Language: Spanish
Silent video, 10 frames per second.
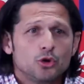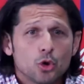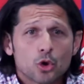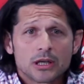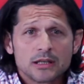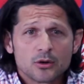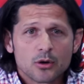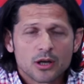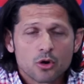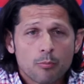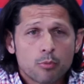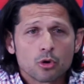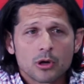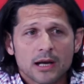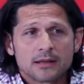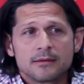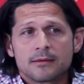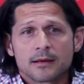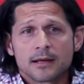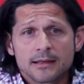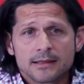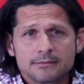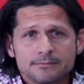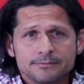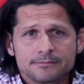Yo lo que digo que no puedo garantizar nada.